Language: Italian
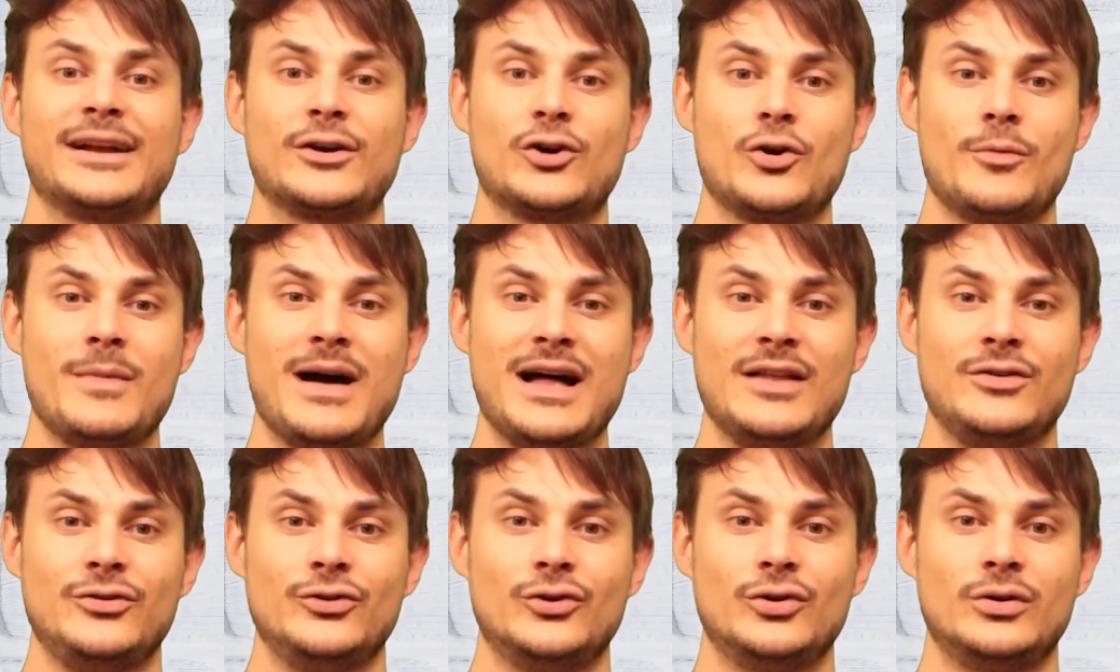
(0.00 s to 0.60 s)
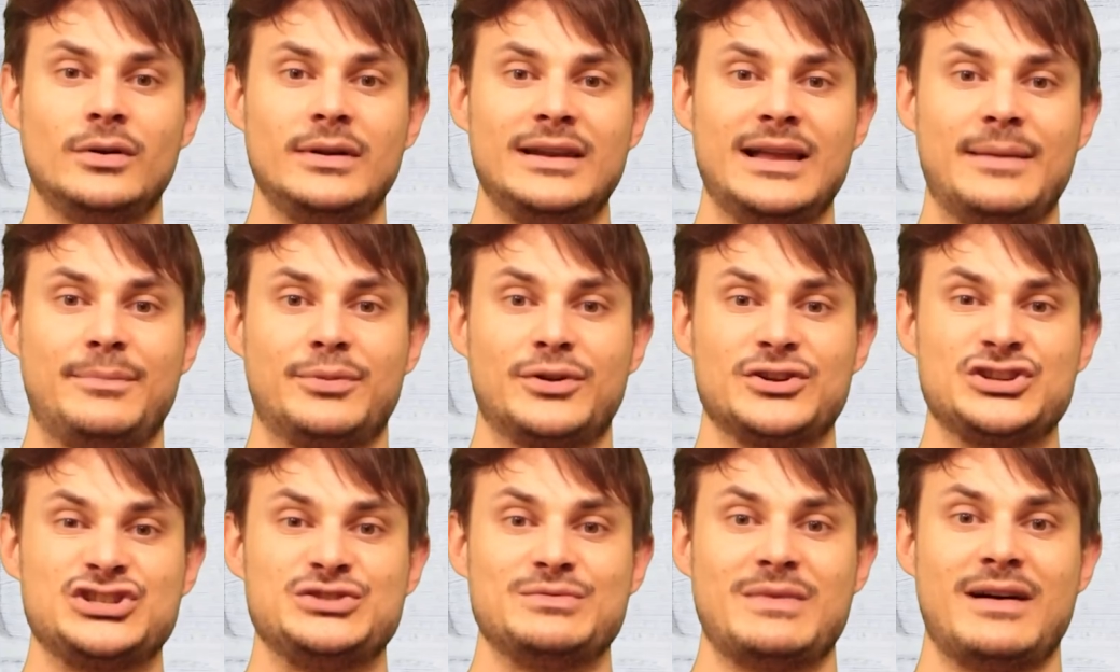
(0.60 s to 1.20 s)
raccomando, la
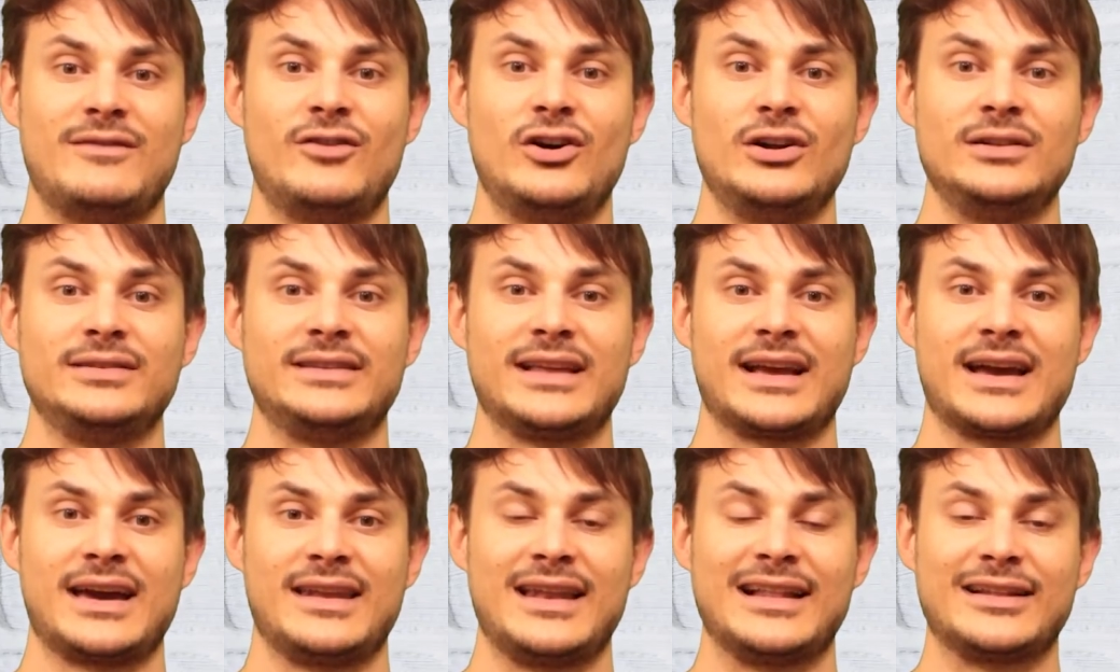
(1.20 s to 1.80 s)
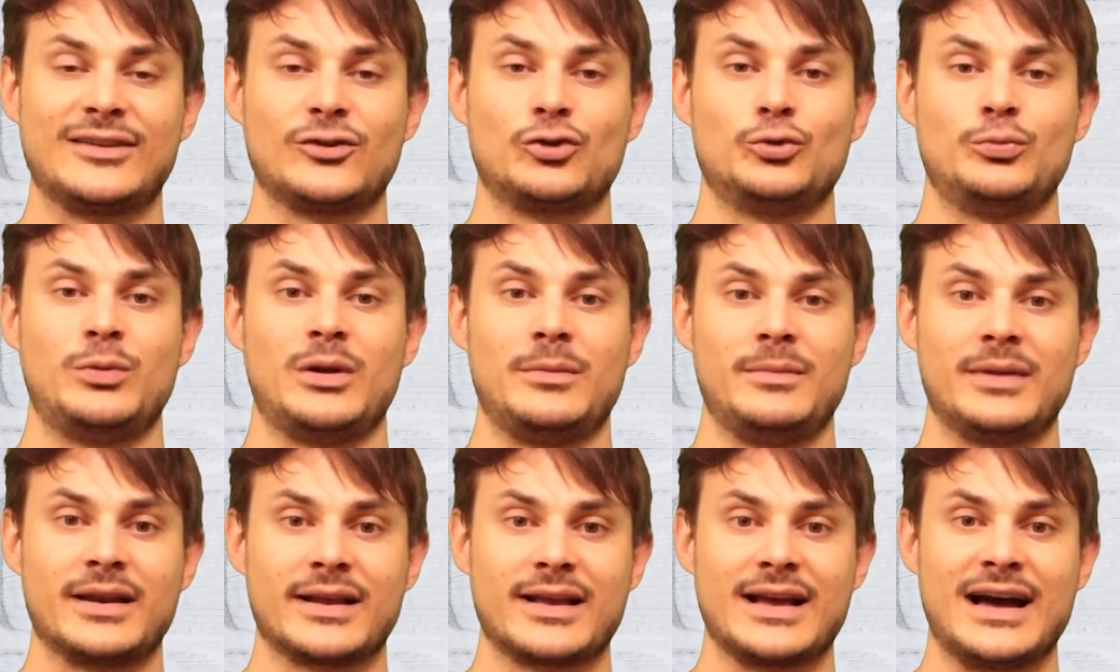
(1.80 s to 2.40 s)
prossima volta che andate al
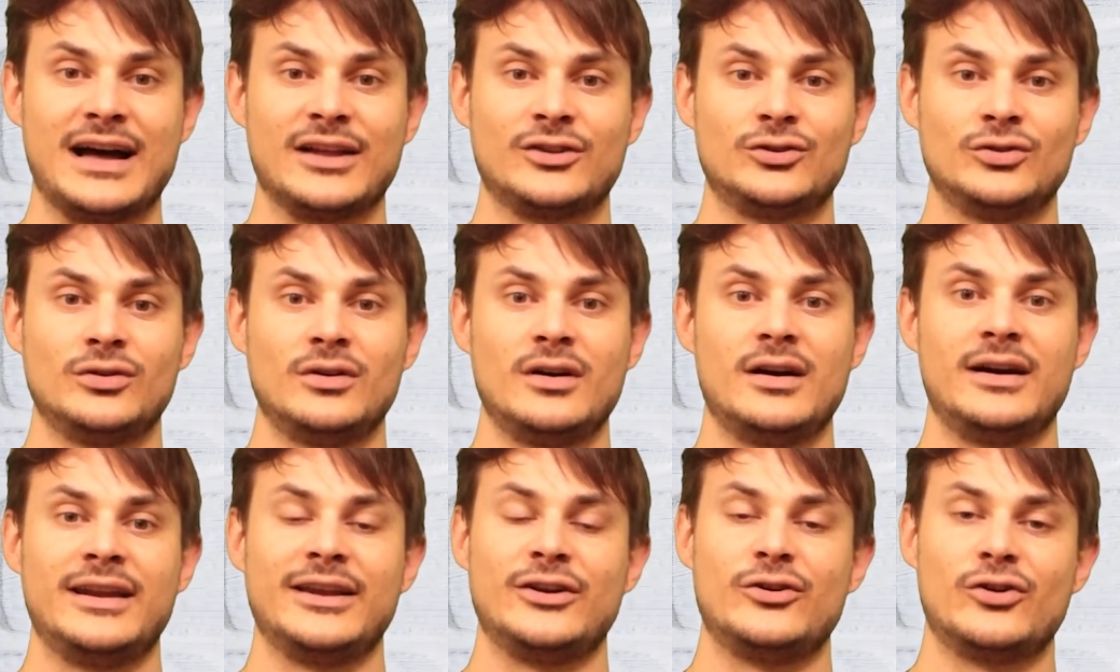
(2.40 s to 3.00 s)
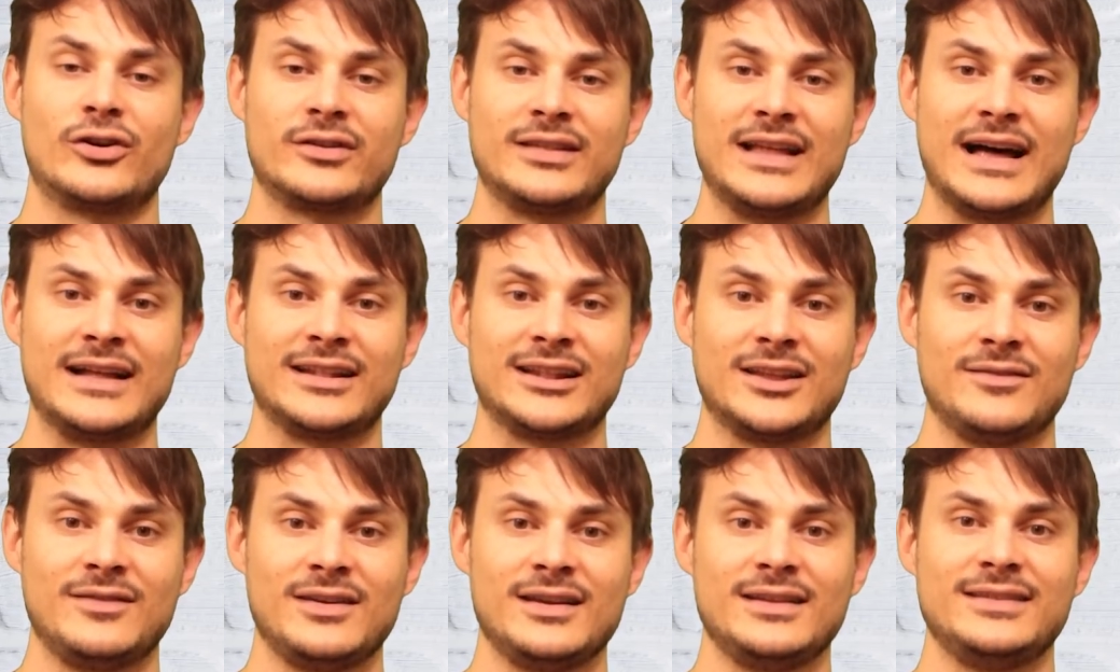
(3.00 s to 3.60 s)
supermercato
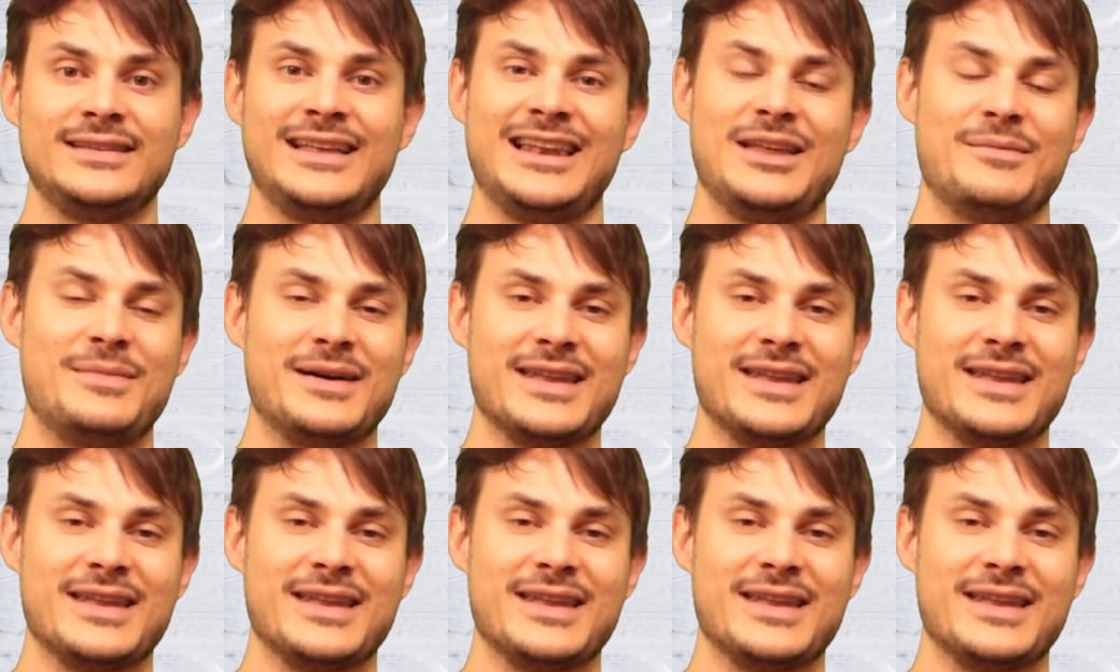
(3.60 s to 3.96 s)
ricordatevi delle